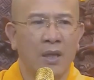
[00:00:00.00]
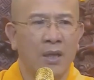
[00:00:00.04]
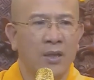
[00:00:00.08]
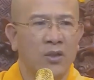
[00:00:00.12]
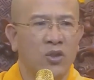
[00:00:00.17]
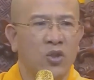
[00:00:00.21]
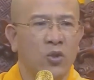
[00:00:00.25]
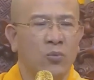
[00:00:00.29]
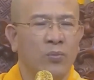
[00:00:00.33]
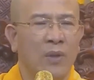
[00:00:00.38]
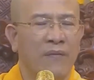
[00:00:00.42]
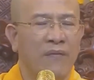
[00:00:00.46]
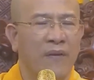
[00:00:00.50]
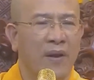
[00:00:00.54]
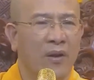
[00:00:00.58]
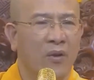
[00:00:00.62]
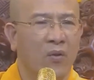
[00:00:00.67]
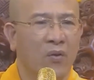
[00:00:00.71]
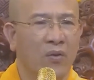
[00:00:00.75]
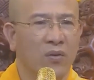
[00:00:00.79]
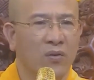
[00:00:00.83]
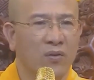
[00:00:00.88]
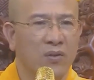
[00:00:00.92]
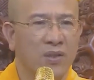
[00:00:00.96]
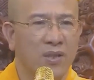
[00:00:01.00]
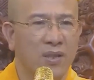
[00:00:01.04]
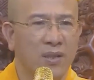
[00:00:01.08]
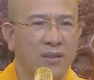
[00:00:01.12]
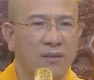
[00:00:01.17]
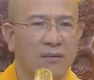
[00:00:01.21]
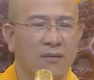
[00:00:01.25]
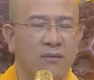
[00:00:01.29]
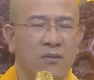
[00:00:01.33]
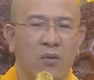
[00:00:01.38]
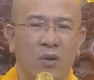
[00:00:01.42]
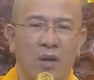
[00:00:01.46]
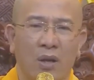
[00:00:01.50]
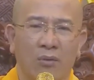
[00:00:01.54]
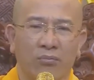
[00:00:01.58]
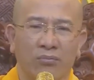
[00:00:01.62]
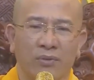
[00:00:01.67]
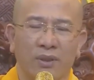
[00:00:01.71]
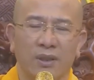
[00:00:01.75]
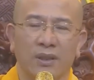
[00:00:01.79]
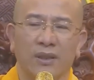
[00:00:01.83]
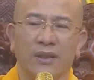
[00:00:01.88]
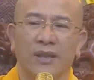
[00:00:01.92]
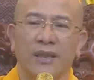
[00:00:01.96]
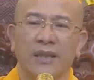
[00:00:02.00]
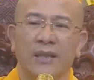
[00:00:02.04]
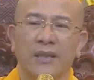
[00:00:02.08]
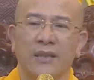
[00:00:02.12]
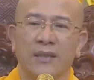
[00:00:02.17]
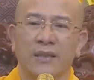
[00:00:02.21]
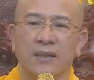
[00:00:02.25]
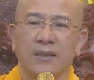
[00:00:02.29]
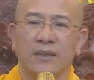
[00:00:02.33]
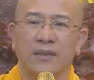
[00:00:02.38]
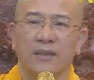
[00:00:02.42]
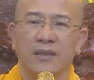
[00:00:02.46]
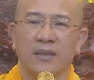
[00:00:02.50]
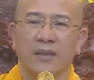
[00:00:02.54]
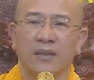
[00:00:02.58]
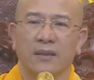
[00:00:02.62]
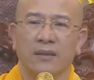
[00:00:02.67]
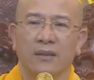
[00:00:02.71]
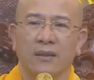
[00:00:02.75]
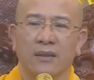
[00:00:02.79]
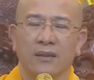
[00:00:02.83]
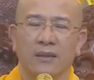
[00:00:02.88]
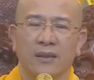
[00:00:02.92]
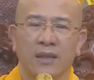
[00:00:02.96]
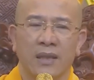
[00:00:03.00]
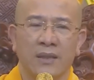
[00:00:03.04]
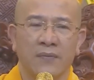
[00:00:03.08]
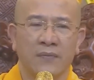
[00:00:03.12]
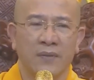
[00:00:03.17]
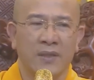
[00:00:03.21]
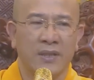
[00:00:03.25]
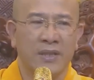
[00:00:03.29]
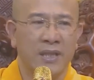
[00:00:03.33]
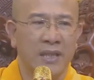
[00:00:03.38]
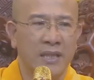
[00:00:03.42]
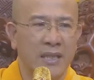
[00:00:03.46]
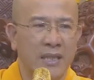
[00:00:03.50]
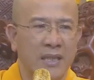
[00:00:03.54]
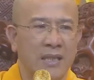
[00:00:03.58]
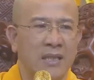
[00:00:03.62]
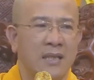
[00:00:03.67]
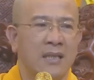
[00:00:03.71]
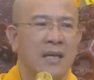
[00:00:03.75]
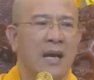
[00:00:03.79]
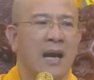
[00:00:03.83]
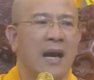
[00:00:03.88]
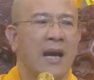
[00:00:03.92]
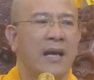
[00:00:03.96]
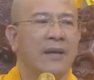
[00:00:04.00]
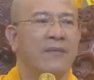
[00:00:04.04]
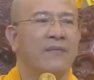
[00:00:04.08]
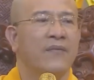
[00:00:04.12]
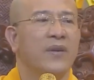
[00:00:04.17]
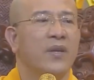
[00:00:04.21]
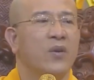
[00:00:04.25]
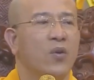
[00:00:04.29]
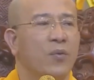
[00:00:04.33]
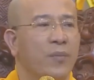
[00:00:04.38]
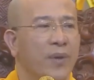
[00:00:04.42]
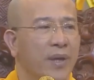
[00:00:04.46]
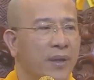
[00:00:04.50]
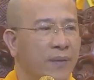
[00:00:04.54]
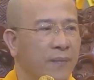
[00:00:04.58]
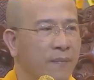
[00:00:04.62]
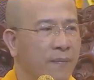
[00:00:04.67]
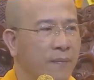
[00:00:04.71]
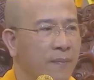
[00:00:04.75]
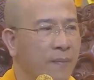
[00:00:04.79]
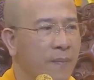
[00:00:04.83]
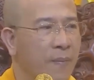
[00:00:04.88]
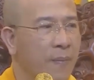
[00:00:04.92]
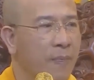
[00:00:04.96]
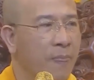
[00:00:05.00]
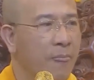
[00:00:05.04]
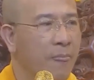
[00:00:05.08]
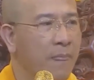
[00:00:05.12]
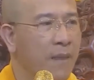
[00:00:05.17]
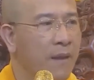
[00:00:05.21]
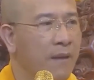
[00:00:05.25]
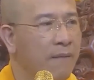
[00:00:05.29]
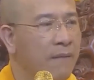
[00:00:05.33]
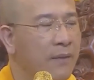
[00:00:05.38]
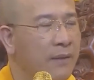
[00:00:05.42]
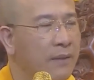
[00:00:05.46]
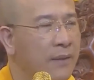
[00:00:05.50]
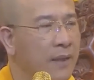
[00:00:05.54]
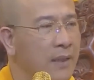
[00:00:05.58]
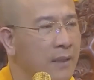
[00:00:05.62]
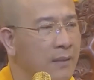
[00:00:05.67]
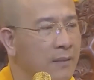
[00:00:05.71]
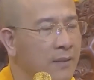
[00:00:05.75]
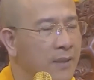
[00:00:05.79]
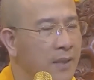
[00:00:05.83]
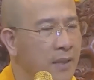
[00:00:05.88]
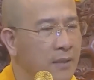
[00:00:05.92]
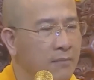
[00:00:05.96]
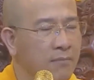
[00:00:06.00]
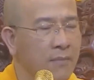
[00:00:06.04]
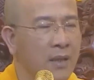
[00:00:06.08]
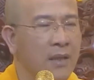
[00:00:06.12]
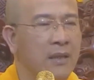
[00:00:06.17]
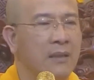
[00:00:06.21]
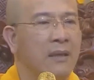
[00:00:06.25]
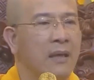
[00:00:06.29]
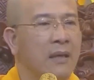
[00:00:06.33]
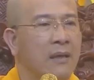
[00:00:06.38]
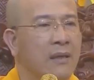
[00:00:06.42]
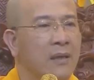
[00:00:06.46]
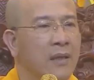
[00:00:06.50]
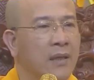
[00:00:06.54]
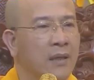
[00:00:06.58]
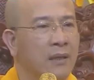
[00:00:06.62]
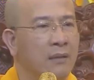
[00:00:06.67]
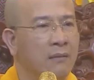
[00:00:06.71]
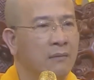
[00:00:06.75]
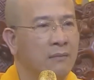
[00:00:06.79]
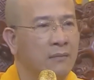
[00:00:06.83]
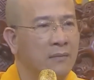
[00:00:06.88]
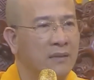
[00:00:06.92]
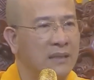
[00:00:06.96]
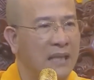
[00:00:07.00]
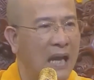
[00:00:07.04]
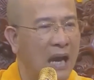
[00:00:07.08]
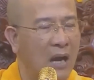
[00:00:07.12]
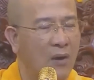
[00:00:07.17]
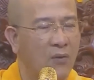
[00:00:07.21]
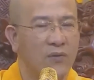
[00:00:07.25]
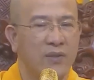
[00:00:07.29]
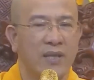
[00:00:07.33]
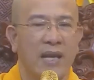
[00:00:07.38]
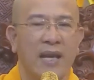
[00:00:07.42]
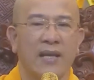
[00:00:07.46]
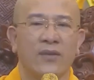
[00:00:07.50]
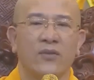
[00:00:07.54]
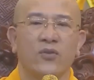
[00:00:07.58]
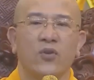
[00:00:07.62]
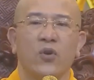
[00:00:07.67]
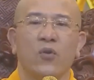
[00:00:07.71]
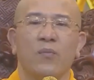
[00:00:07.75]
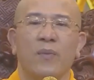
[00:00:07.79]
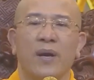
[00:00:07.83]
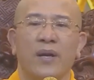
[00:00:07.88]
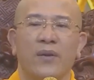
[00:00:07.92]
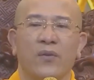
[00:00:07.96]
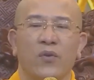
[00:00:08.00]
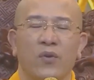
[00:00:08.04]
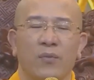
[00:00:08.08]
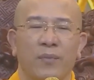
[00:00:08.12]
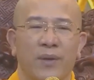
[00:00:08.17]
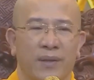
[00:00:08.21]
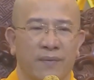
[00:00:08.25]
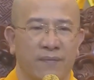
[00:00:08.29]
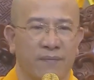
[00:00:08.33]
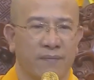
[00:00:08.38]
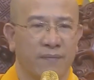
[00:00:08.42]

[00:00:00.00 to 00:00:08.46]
Chúng ta phải có lòng tự tin vào chính hành vi của mình và tin chính mình là người tạo ra số mệnh của mình.